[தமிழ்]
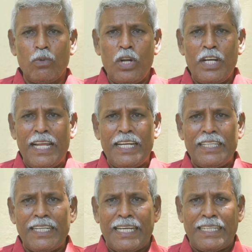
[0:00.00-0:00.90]
கொடுங்கள்
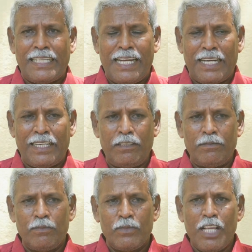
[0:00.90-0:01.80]
என்று கேட்கிறார்கள்
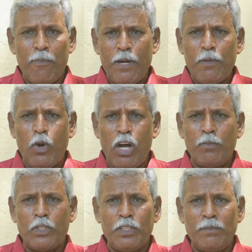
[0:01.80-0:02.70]
எப்படி போக
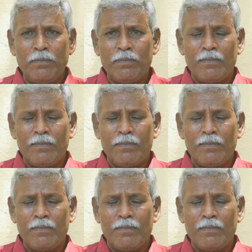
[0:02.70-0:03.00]
முடியும்